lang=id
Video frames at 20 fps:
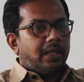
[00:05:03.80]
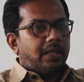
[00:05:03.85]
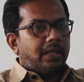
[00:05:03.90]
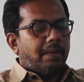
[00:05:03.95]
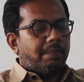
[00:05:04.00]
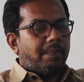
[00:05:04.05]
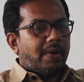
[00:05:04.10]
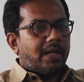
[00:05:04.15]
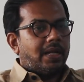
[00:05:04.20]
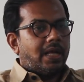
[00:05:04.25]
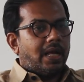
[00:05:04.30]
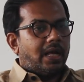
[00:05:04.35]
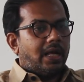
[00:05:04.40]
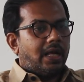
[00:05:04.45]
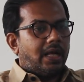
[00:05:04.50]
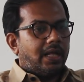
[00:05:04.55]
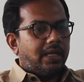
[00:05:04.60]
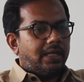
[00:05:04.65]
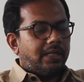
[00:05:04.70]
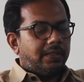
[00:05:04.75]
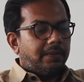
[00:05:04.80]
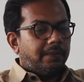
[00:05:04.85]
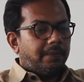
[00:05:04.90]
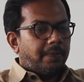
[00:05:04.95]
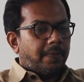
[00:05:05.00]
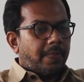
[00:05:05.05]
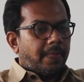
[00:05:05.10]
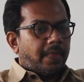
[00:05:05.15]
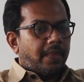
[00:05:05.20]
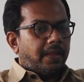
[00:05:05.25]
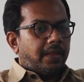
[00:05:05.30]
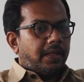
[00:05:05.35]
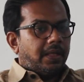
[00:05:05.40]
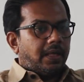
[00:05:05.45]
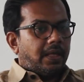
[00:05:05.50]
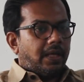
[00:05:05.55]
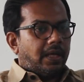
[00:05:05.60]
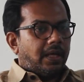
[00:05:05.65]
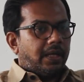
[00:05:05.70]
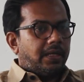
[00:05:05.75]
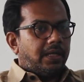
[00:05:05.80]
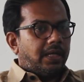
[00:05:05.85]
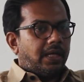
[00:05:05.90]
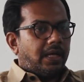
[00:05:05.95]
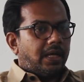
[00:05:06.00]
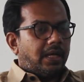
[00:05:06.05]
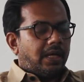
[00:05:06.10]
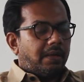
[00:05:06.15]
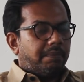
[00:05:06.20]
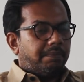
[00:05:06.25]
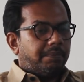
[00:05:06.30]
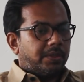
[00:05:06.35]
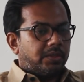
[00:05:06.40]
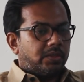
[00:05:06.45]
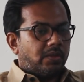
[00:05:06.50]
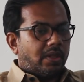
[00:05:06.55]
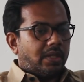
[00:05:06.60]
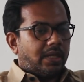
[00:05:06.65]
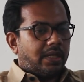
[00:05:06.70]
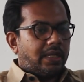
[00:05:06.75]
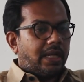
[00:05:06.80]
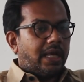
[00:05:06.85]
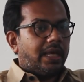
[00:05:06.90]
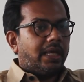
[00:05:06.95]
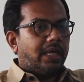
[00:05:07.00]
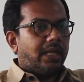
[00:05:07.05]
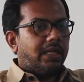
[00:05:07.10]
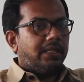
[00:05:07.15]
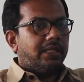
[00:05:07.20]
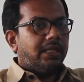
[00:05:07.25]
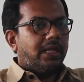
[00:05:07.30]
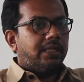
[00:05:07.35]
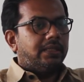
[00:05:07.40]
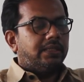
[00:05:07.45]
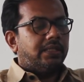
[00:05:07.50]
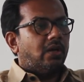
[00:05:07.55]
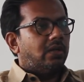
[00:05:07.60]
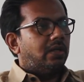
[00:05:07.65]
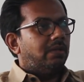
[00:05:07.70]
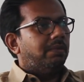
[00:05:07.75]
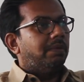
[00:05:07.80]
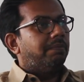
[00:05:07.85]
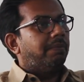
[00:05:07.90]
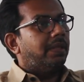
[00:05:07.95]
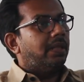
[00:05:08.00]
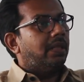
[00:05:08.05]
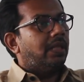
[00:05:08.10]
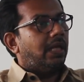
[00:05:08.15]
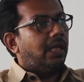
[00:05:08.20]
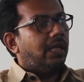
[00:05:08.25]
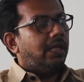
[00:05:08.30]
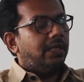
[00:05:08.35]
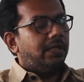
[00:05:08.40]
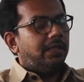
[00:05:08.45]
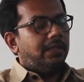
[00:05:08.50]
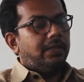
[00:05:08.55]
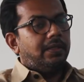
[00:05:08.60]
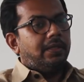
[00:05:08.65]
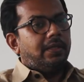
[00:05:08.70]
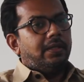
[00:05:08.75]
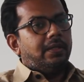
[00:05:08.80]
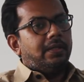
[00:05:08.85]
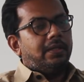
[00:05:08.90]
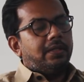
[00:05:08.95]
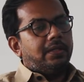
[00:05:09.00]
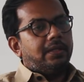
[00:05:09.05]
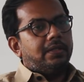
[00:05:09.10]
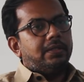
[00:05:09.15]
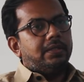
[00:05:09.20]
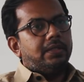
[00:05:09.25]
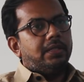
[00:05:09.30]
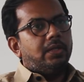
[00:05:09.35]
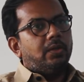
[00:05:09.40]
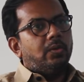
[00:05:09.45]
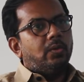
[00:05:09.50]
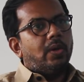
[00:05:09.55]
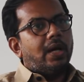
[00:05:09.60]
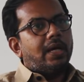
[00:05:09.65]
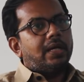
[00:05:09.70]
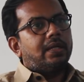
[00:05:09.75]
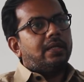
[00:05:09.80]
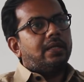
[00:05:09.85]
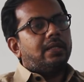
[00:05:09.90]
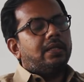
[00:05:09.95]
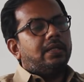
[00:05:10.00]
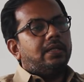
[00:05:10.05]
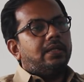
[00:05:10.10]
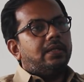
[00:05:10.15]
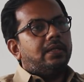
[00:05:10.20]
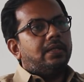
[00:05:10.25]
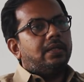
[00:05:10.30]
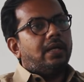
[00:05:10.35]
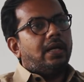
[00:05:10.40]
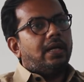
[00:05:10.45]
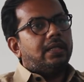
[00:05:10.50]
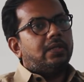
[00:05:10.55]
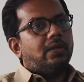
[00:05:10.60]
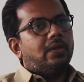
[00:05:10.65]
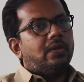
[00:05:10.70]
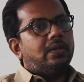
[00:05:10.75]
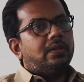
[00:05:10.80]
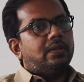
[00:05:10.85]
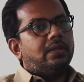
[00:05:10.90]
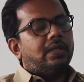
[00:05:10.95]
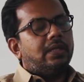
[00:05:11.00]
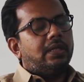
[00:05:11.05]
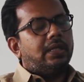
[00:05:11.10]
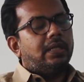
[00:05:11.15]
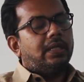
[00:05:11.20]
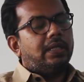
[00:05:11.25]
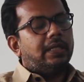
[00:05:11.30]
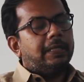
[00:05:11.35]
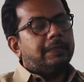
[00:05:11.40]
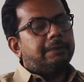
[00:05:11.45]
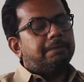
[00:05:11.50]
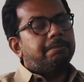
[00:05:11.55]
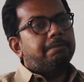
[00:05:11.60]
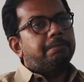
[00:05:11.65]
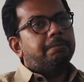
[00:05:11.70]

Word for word: Nah, padahal ada persoalan lain dan jauh lebih penting di luar atau eh,